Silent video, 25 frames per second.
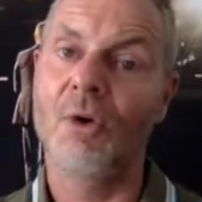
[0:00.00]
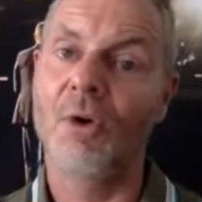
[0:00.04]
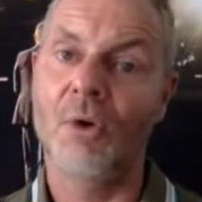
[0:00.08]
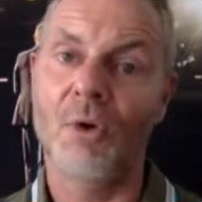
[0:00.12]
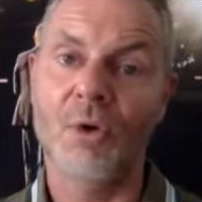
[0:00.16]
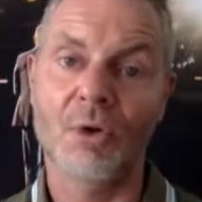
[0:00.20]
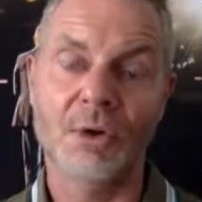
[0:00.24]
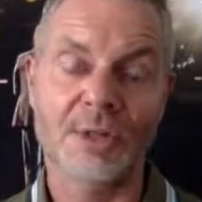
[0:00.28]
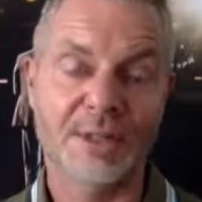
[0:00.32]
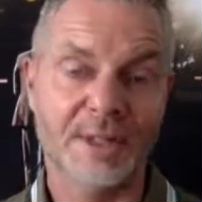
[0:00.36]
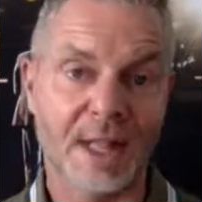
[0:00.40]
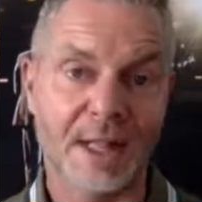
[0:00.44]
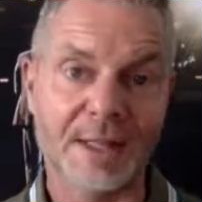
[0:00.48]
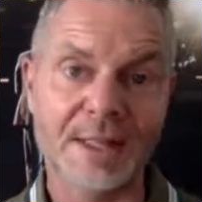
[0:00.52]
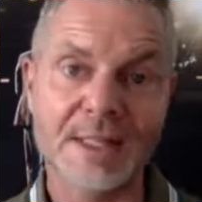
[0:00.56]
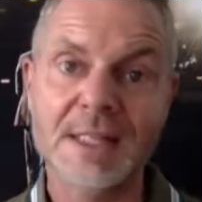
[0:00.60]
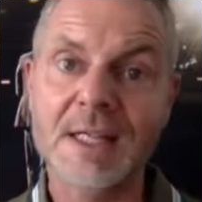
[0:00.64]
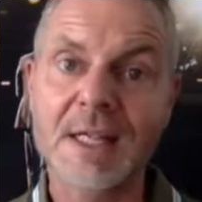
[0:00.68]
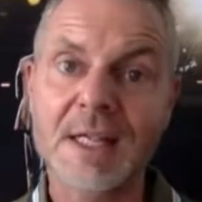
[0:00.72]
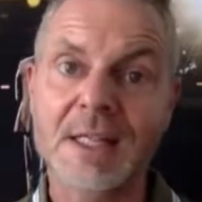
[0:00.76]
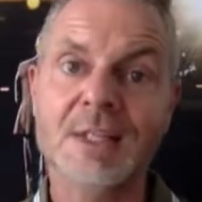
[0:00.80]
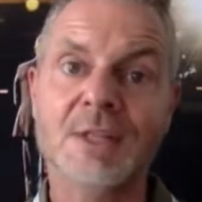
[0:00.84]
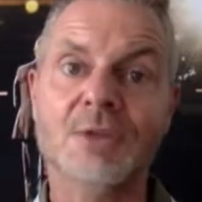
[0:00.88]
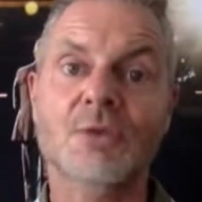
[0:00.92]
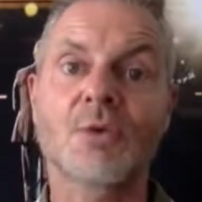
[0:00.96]
und dann
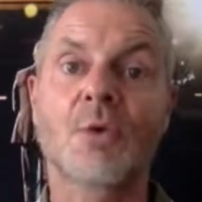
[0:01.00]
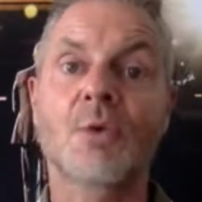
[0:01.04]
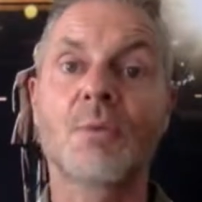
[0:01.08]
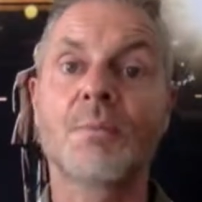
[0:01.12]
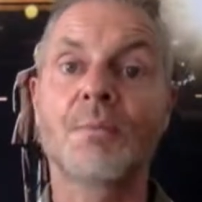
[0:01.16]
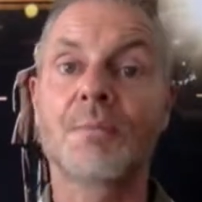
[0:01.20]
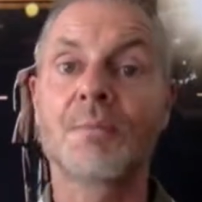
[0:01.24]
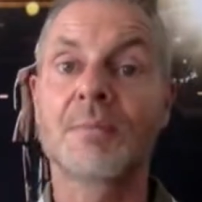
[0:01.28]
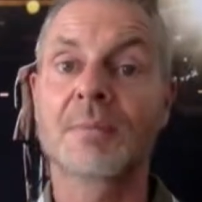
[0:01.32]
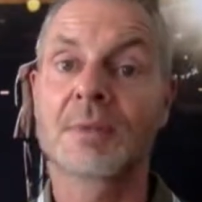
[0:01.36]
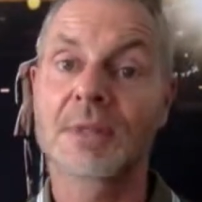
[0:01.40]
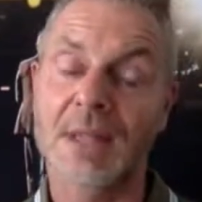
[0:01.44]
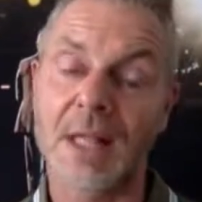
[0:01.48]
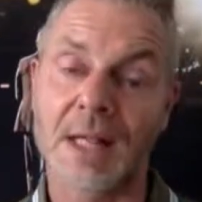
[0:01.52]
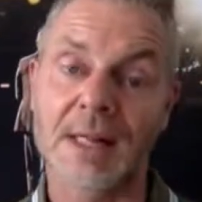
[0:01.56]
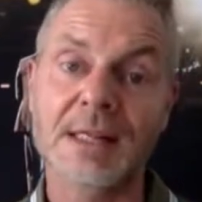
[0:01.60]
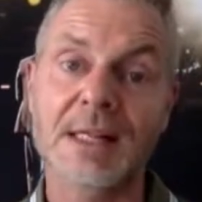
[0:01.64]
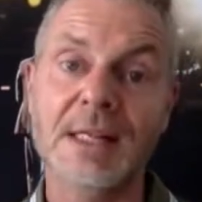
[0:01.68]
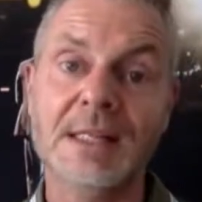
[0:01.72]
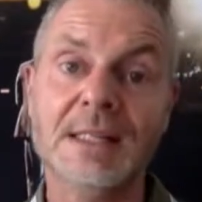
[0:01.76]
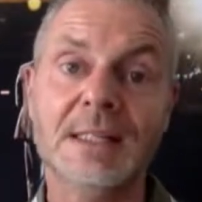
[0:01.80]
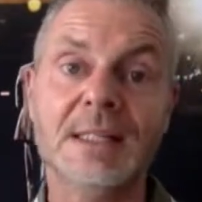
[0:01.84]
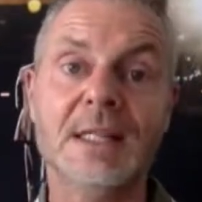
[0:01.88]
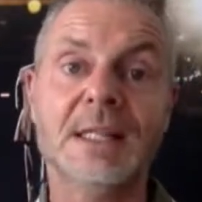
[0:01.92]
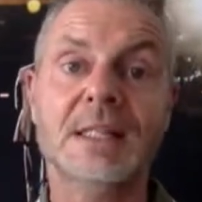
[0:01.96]
setz um, dann
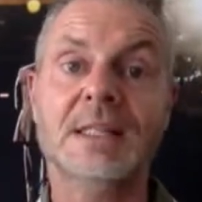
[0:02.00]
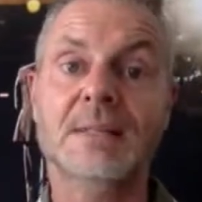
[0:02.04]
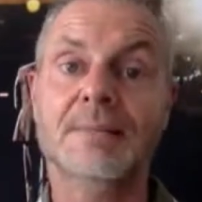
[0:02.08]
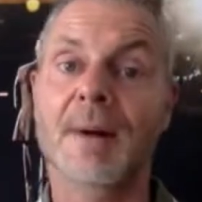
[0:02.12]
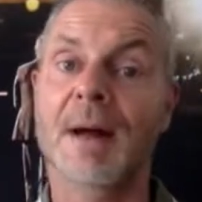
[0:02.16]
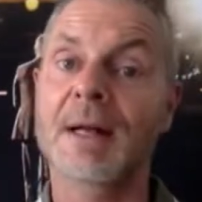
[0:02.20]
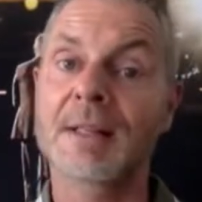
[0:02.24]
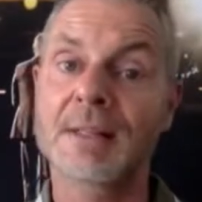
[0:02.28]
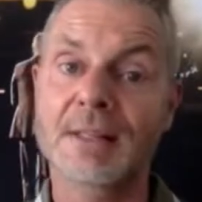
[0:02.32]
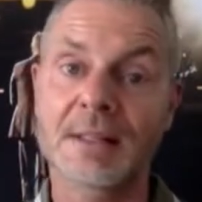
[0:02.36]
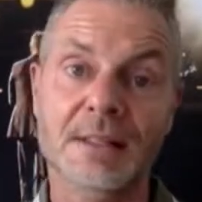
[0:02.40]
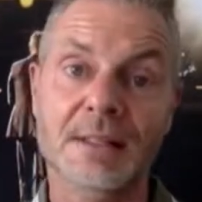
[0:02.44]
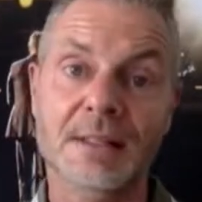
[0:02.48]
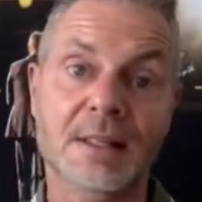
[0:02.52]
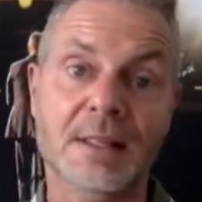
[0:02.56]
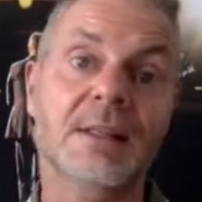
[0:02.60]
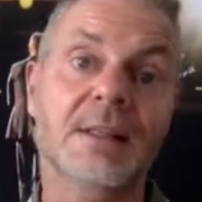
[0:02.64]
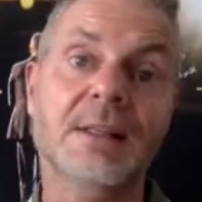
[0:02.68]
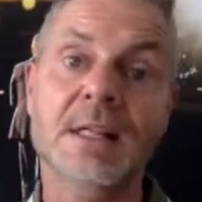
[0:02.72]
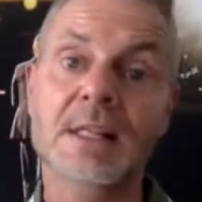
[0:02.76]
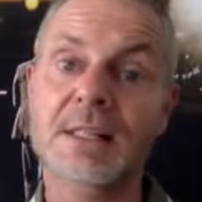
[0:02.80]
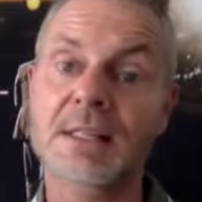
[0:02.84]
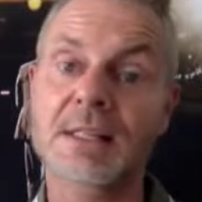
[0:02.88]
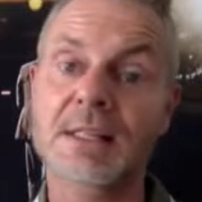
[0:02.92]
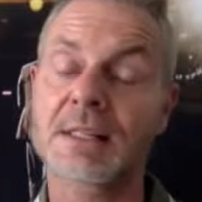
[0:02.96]
erst das zweite,
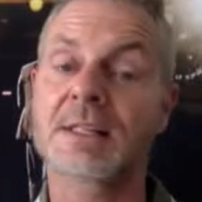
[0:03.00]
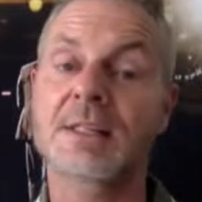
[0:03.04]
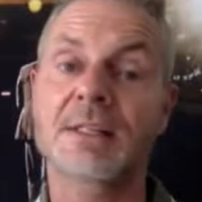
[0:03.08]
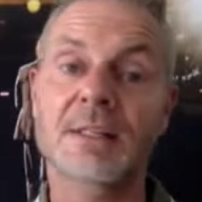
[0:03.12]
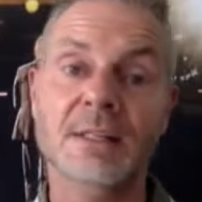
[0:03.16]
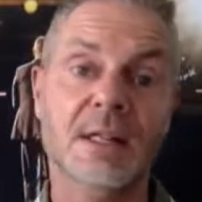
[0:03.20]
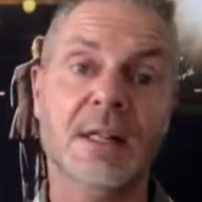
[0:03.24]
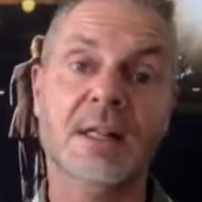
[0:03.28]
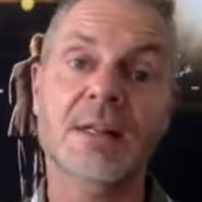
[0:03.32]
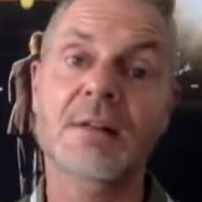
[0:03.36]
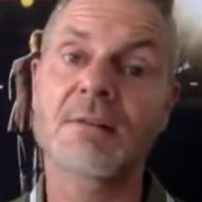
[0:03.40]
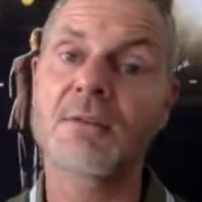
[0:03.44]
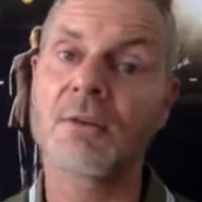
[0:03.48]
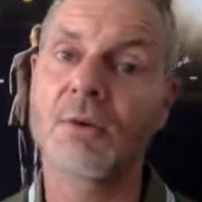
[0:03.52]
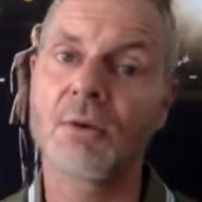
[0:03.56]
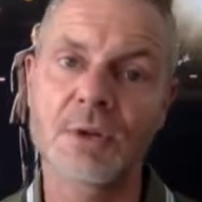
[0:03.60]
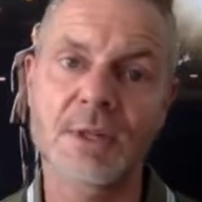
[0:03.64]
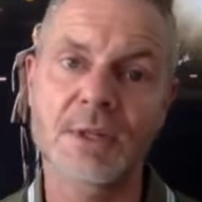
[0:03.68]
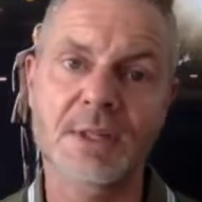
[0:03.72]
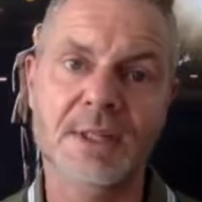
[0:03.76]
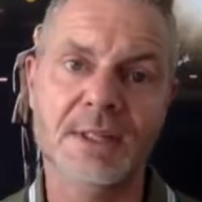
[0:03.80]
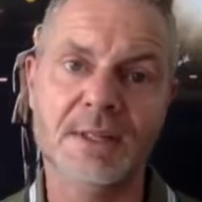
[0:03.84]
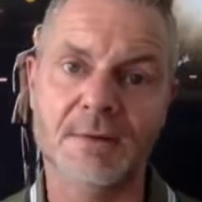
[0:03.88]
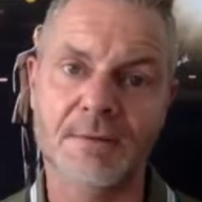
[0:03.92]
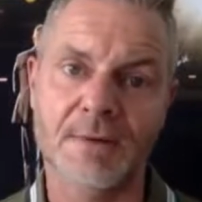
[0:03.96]
dann das dritte, dann
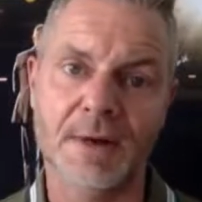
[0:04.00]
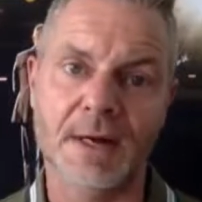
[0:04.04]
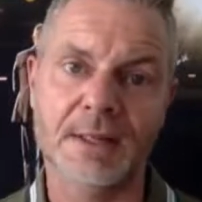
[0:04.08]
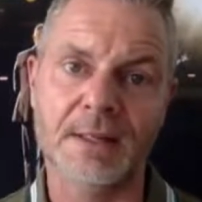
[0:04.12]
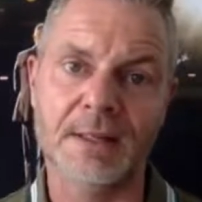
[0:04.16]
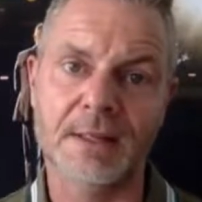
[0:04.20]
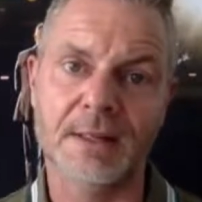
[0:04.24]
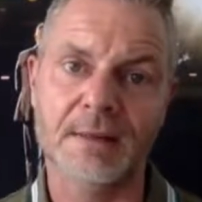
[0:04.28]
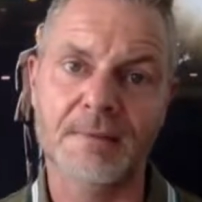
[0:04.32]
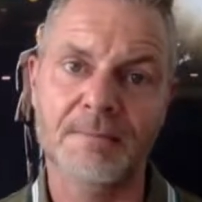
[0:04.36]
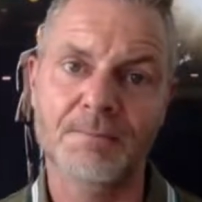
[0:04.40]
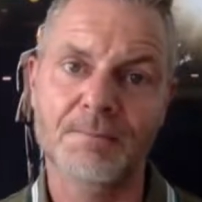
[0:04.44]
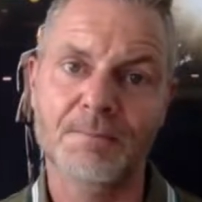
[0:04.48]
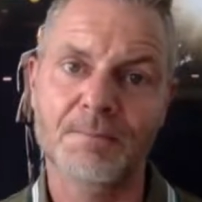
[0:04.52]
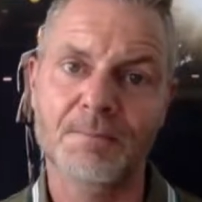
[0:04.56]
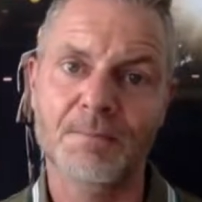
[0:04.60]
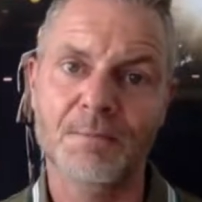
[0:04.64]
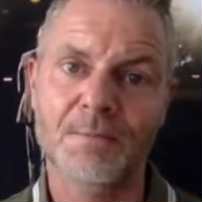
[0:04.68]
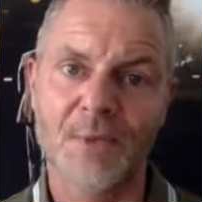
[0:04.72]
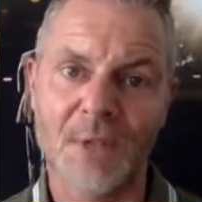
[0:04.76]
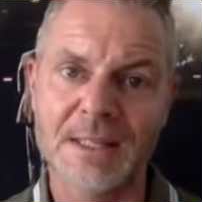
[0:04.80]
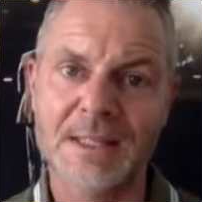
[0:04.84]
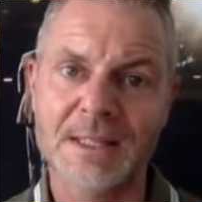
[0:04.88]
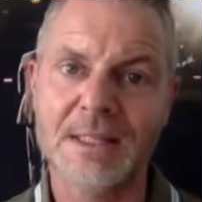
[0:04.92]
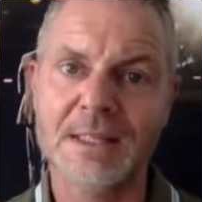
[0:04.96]
und so weiter.
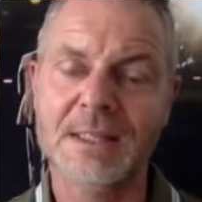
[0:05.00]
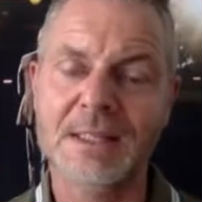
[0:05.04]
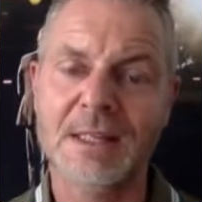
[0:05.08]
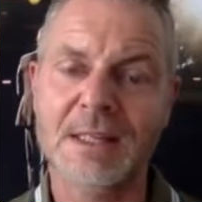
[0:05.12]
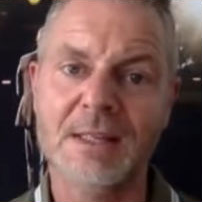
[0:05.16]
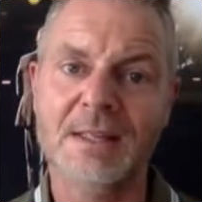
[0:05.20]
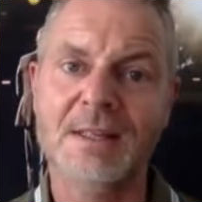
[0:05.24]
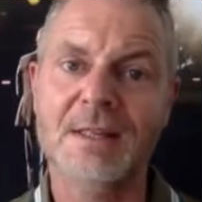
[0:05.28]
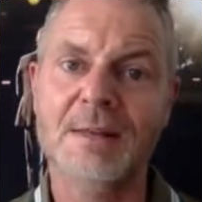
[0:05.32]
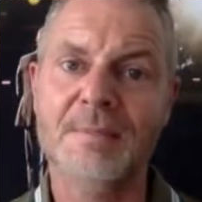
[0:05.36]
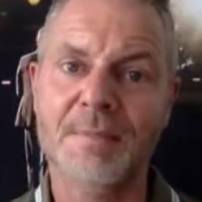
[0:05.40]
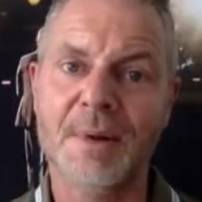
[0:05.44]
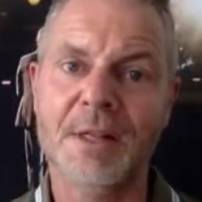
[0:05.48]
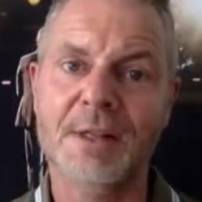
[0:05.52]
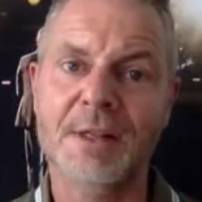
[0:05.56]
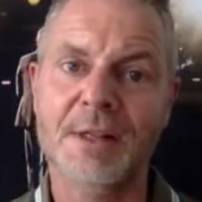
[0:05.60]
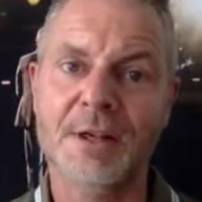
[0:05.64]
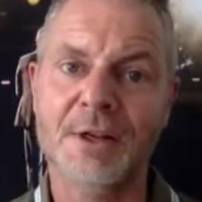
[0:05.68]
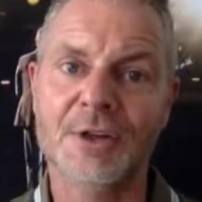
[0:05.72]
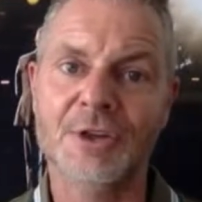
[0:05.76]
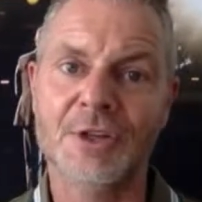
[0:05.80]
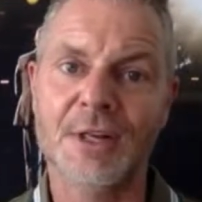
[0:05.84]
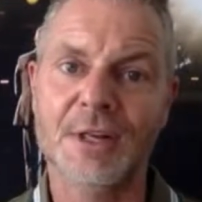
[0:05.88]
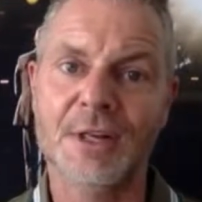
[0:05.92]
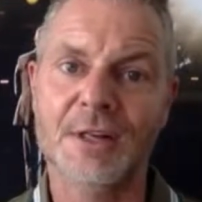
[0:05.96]
Das ist der Tipp an der
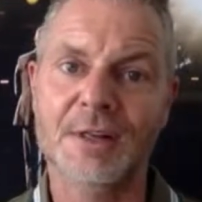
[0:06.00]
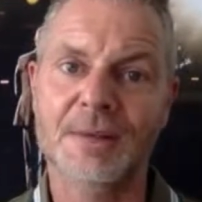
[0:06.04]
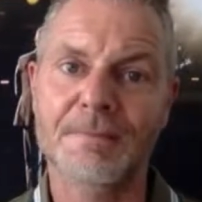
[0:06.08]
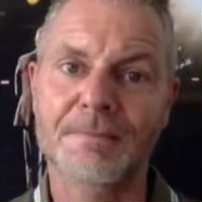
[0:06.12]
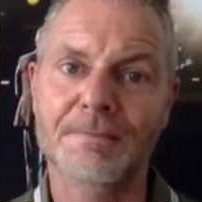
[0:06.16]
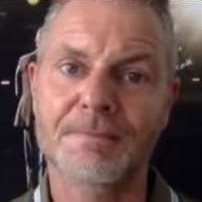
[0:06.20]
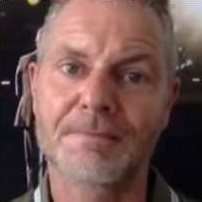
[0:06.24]
Stelle.